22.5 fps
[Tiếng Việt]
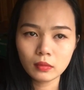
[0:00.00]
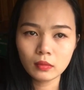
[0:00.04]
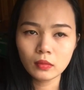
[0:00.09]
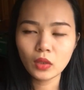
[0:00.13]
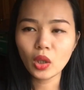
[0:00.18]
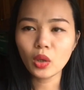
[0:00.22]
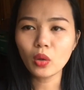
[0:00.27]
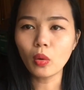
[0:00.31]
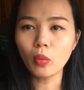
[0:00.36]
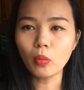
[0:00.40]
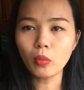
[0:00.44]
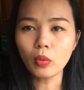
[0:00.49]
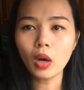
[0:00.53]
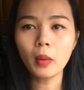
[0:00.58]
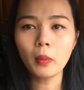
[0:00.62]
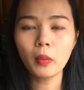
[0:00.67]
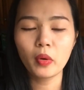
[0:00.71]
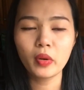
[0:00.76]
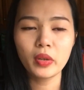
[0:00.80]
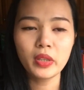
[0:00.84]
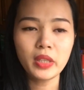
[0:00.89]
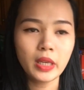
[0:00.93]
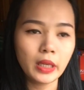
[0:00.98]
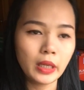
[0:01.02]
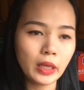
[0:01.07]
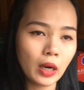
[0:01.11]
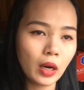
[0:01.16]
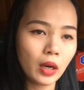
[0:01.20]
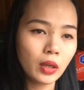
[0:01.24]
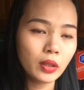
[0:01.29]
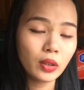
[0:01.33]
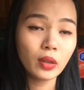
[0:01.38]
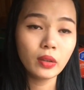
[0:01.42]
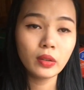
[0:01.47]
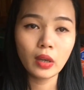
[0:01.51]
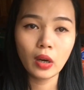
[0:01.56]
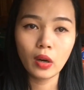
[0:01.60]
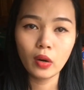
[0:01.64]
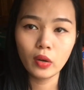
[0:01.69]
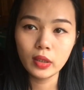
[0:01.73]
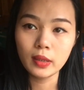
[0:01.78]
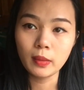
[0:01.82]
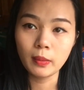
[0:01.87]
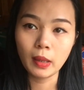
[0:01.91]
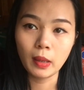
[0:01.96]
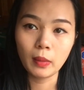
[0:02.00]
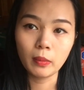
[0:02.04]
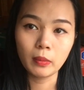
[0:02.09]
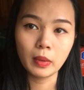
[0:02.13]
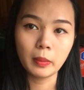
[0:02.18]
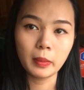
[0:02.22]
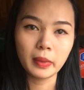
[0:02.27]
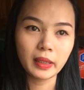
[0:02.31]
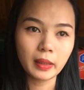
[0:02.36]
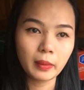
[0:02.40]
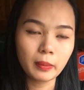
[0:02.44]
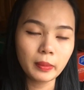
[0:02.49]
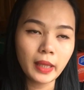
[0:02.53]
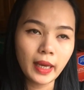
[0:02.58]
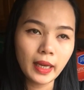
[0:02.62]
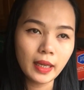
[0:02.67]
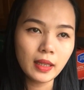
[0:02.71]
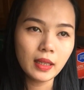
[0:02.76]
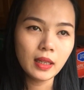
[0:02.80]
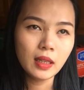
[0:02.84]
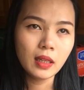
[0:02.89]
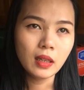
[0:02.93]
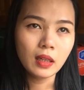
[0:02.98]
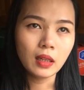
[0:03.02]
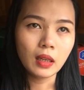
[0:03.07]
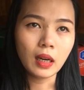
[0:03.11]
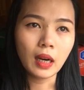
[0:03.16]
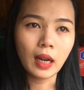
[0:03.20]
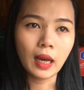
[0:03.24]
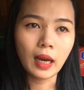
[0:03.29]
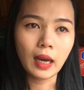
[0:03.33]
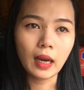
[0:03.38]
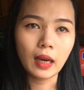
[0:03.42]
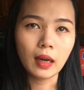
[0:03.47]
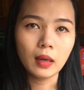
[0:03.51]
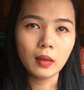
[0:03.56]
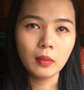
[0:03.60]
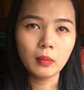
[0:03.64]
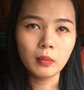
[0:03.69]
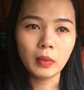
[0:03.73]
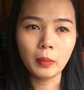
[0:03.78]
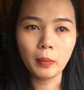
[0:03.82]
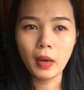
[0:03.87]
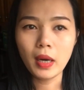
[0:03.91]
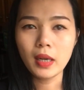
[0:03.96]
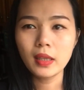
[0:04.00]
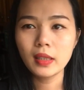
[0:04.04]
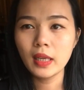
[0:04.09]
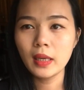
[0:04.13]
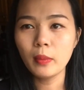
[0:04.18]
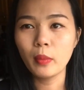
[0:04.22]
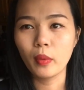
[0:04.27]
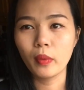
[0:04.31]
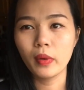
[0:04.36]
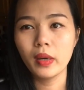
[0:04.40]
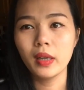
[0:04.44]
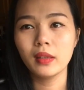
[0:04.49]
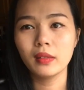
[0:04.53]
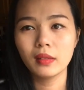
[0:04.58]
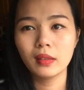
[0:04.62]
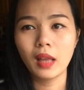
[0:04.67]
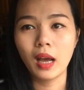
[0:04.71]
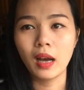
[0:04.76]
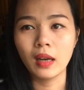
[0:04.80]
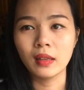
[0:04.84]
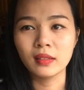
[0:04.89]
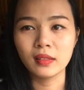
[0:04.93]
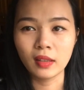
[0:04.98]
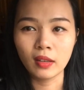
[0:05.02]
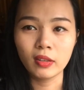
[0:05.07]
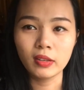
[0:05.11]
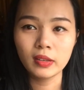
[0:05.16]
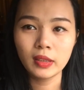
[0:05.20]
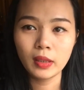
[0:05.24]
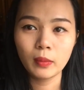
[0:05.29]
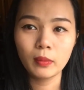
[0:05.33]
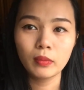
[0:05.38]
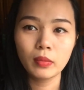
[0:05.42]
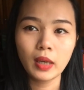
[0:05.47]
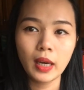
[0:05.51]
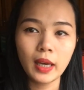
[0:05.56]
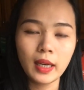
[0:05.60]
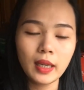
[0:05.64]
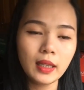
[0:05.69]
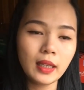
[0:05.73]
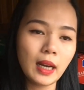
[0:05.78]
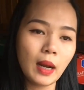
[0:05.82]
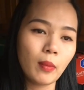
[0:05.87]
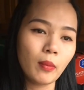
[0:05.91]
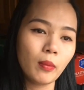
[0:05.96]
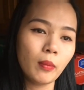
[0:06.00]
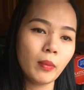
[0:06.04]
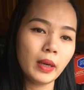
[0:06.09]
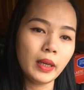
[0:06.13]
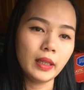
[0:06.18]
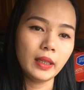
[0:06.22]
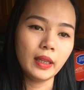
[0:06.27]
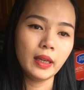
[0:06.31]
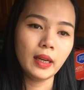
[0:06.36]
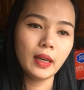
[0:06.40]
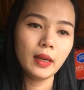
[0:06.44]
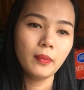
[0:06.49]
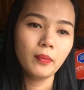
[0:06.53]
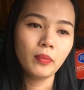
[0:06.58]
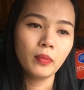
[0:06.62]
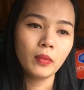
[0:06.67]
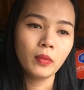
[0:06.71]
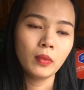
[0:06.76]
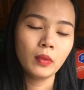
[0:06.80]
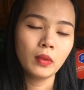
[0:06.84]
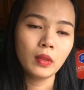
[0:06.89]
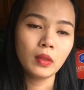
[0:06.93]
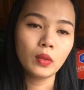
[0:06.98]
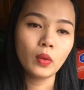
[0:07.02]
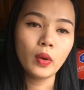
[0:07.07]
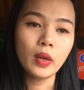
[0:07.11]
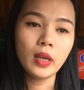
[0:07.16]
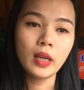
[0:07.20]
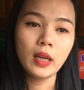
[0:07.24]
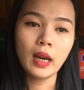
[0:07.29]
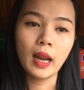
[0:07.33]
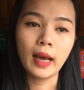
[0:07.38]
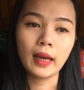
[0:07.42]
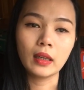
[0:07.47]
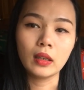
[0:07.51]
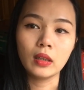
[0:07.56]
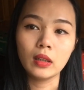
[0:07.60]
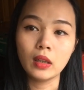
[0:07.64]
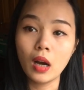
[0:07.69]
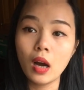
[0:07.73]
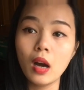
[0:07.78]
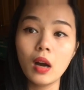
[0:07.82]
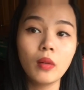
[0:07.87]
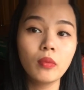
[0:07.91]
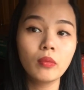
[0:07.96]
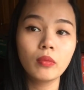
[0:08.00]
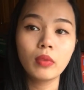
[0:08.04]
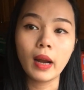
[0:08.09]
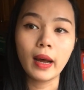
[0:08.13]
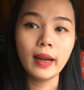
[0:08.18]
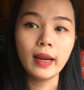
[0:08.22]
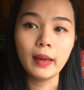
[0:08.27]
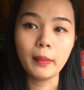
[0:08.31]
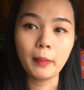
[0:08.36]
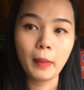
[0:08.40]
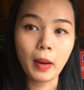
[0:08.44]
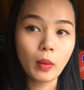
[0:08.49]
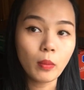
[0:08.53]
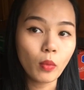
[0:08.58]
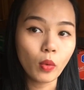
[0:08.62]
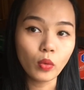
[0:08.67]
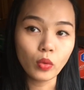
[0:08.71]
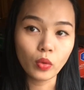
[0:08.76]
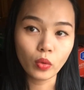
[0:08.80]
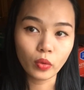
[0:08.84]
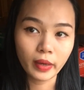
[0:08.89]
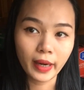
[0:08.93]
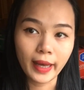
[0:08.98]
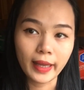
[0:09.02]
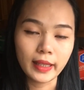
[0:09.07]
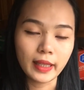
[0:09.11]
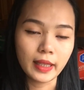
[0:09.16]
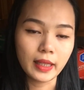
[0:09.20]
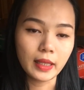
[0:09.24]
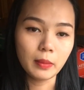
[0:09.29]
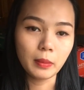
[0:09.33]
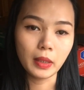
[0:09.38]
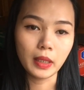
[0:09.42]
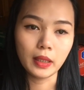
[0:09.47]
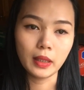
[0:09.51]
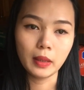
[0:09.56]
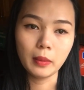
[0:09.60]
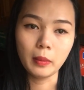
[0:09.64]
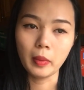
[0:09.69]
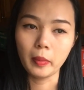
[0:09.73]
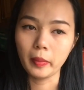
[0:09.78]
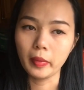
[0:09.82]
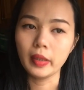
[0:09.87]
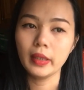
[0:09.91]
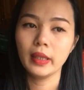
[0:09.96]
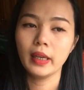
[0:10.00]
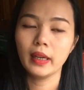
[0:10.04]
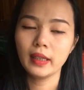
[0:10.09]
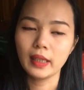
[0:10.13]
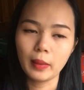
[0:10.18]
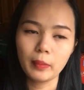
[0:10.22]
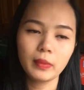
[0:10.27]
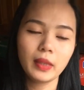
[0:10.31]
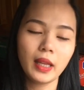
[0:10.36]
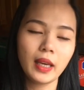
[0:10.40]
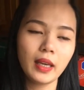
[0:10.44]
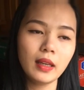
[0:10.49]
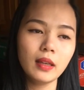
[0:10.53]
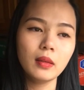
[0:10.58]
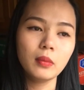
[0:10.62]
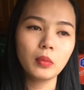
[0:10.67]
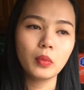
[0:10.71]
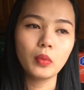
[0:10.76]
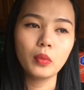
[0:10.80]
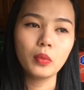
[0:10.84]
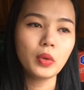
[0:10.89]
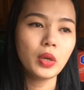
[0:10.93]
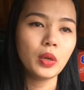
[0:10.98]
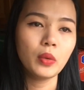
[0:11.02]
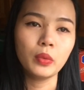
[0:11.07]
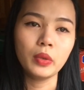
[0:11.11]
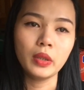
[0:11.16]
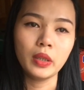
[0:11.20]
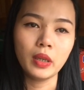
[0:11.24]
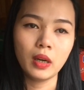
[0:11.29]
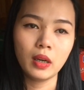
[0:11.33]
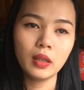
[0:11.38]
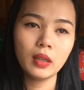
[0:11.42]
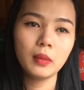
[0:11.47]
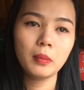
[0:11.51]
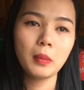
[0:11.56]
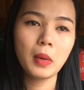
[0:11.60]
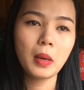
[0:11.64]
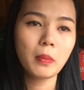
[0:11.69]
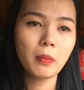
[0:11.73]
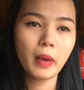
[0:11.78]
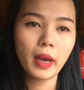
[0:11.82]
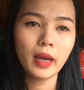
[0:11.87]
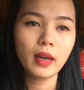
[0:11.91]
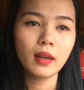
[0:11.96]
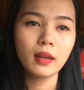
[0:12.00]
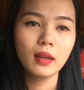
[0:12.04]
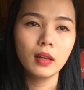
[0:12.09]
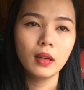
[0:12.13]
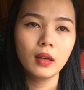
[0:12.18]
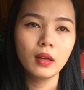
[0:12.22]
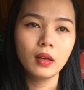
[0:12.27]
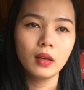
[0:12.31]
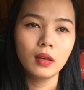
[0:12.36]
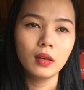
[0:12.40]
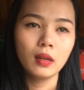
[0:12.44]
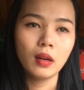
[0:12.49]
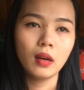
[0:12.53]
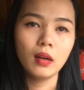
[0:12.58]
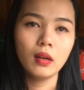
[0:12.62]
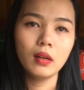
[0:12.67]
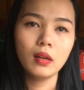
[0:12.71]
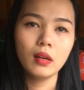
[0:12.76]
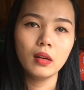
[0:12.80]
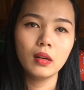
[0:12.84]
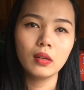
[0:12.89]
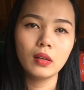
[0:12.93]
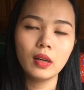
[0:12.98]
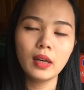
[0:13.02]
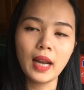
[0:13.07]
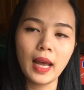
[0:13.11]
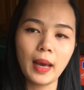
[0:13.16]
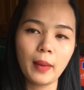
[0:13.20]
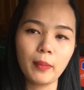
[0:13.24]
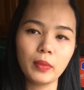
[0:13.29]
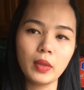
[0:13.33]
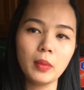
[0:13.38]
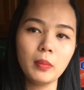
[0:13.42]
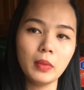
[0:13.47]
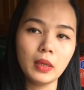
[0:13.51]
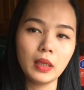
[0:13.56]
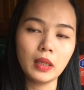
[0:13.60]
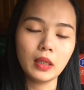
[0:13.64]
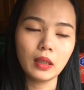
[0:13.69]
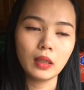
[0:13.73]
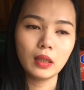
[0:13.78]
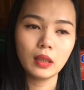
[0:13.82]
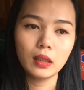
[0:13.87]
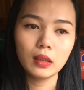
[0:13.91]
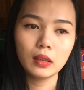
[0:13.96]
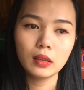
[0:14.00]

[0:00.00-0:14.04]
nó cũng có một cái gì đó nhói nhói trong lòng mình mình cảm thấy là mình mất đi một cái thần tượng trong cái lòng mình vậy đó tuy là người đó không phải là máu mủ ruột rà gì với mình nhưng mà mình vẫn cảm thấy có điều gì đó nó mất mát nó nó làm cho mình